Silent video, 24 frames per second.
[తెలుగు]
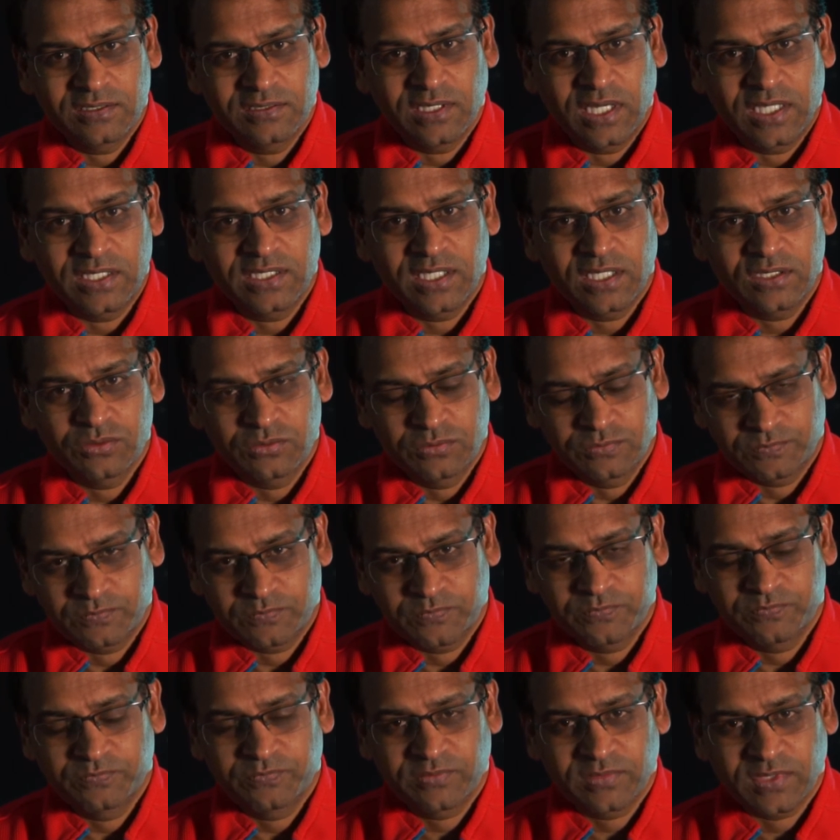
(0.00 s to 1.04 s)
అందాదు
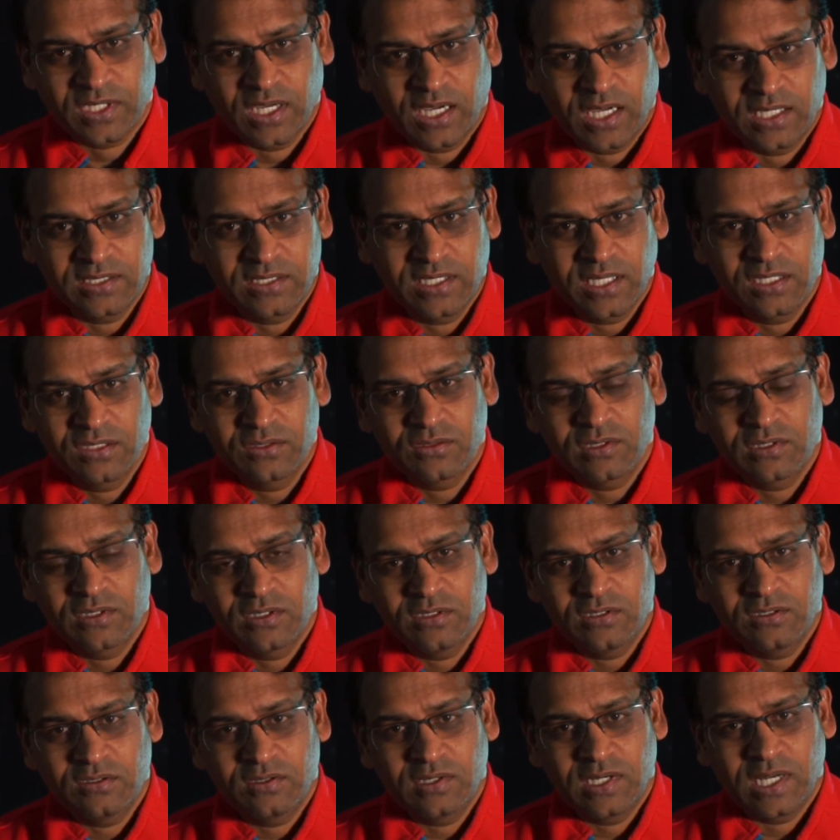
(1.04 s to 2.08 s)

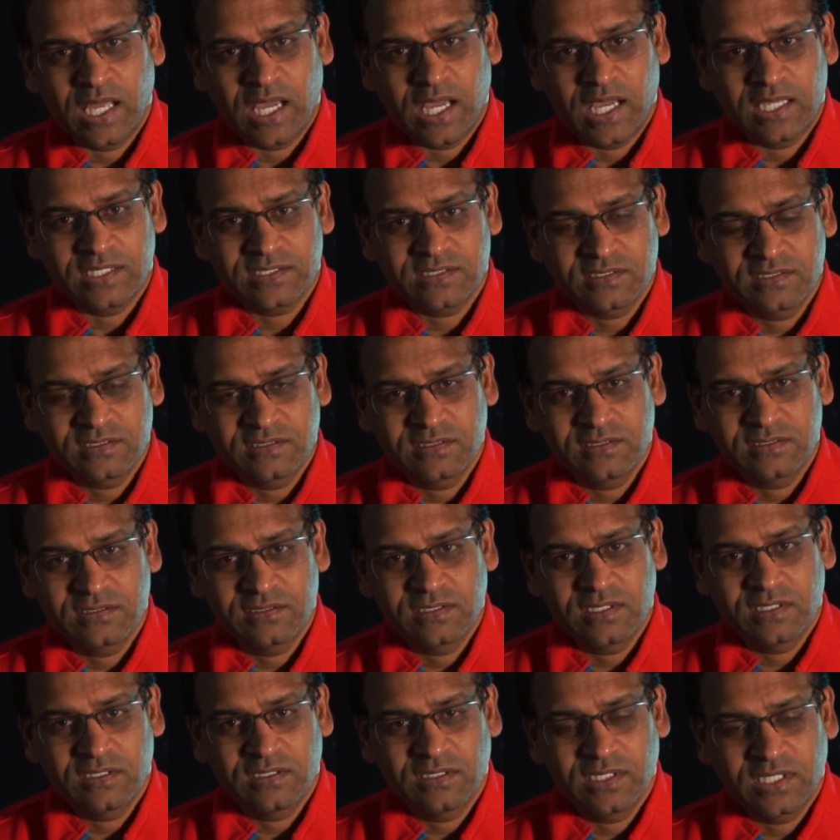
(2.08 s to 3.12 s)
అందాదున్లో
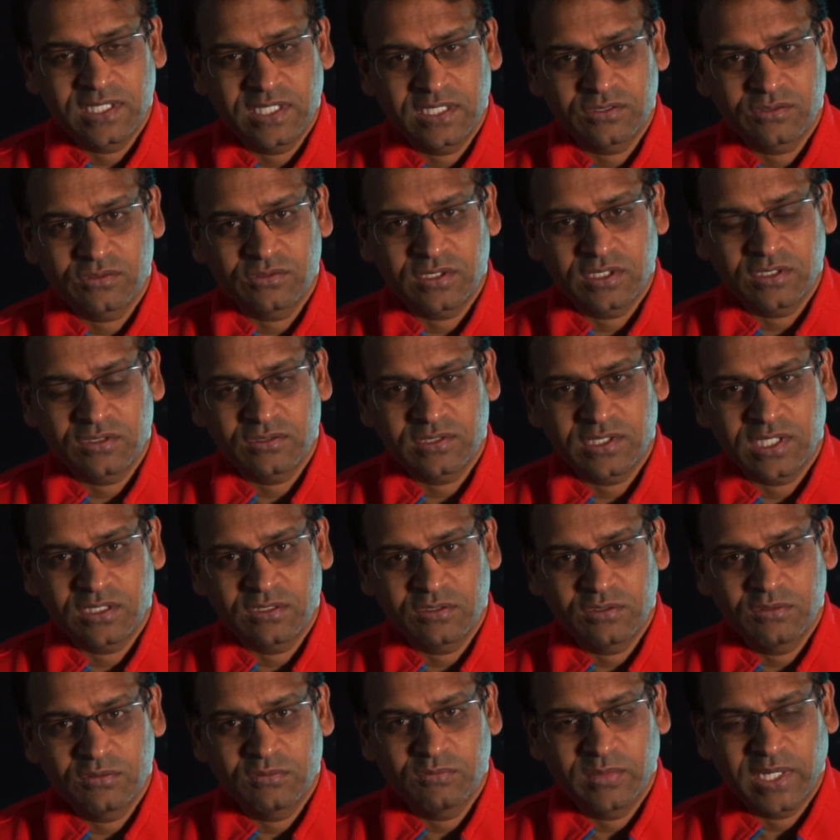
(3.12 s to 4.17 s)
లాస్ట్లో ఏదైతే ఉంటుందో
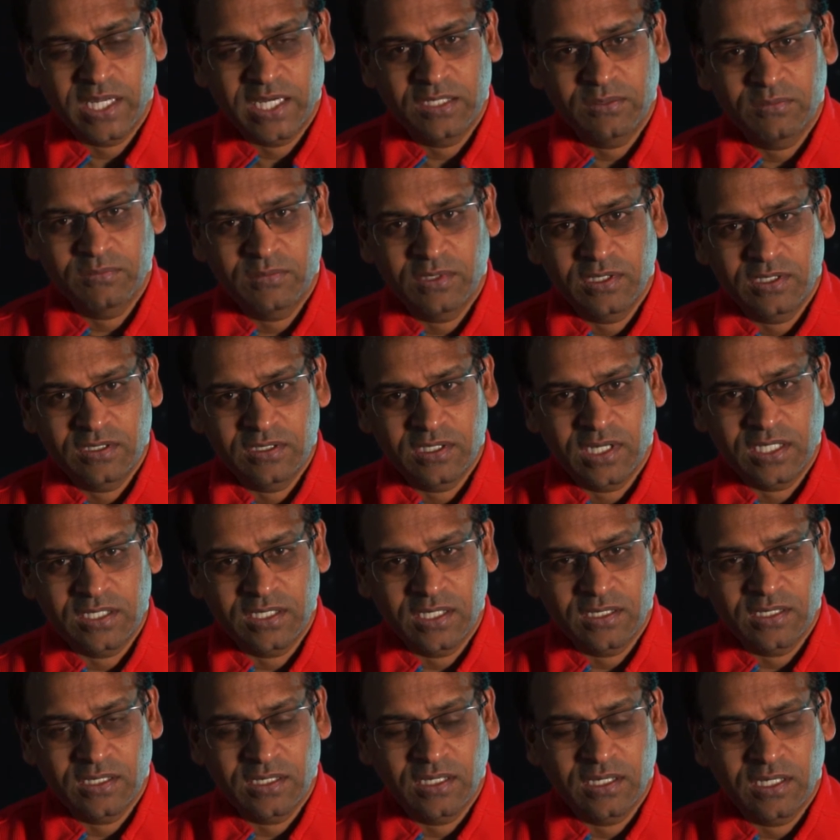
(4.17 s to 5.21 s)
తను బ్లైండ్
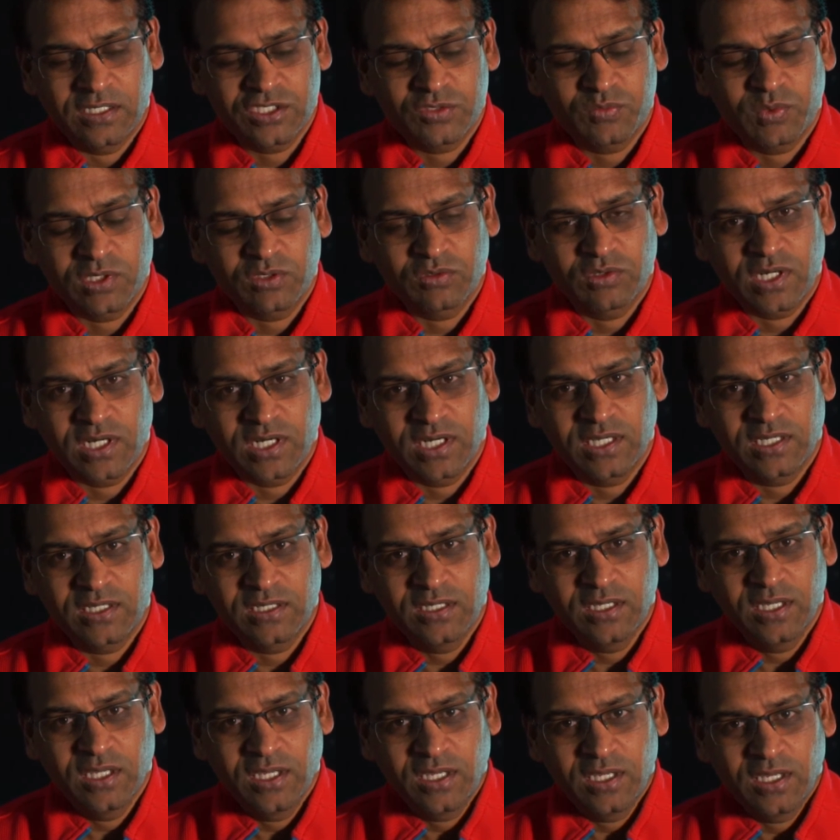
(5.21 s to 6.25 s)
ఆయుష్మాన్ ఖురానా
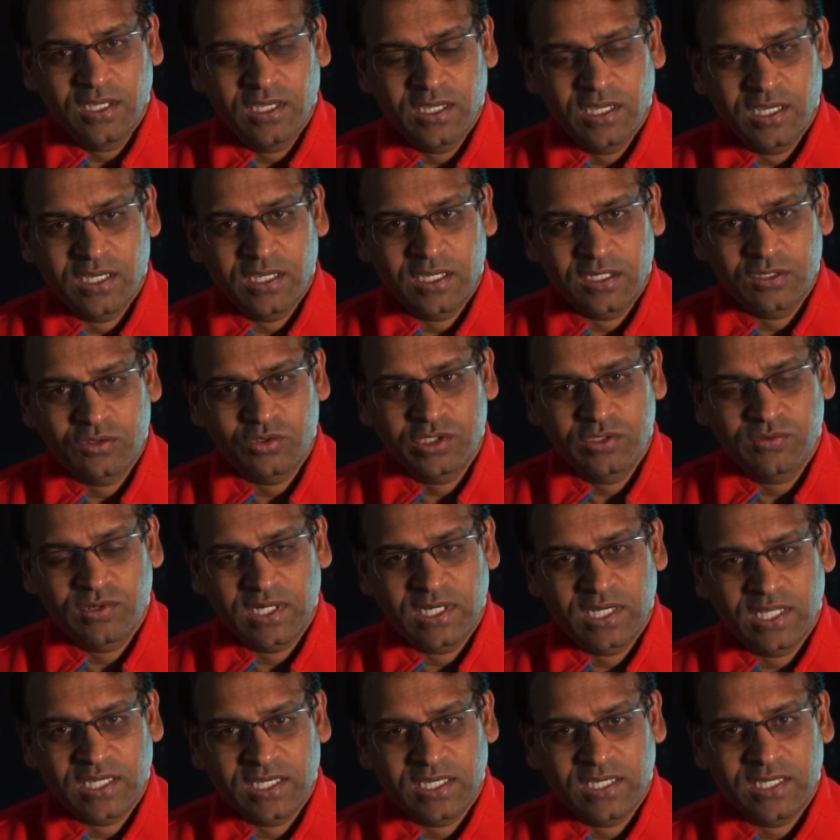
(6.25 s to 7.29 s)

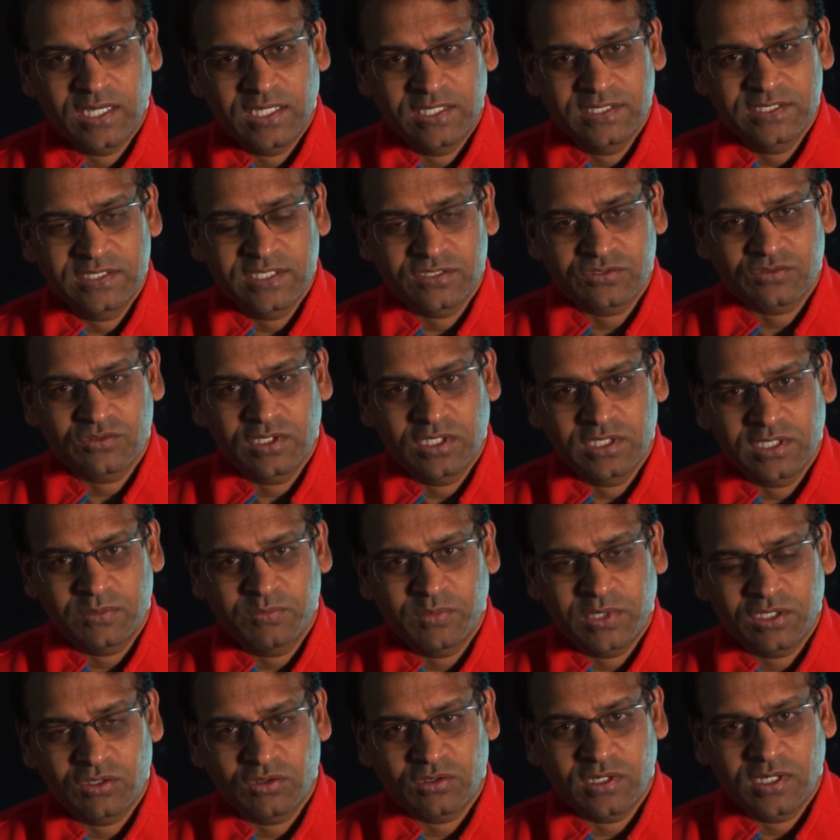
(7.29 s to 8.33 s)
గుడ్డివాడిలాగా అది చేసుకుంటుంది
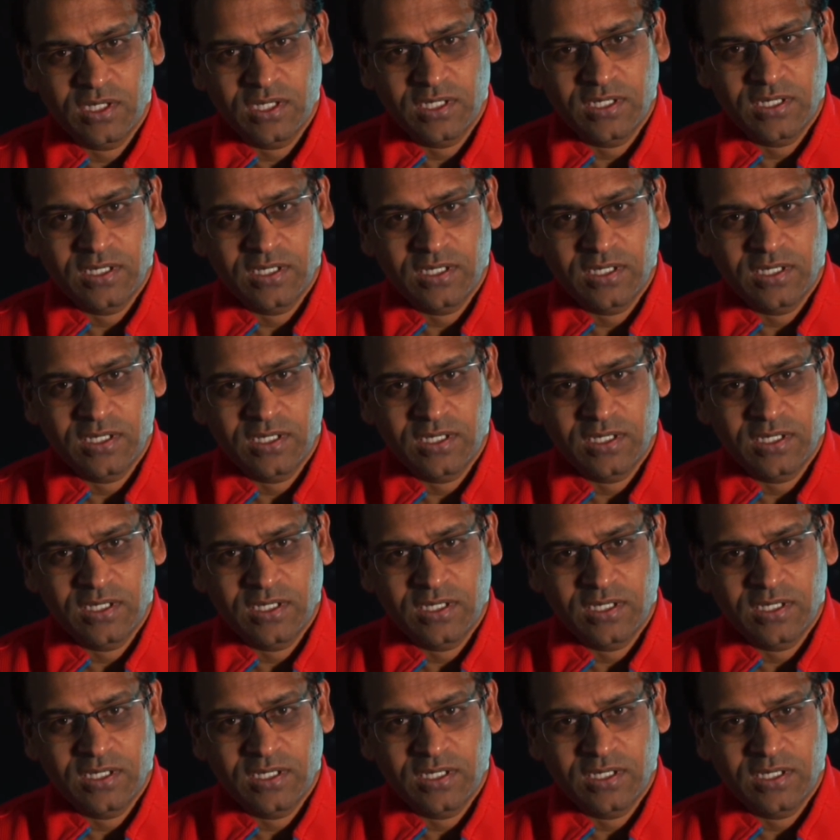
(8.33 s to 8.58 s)
బట్ ఒక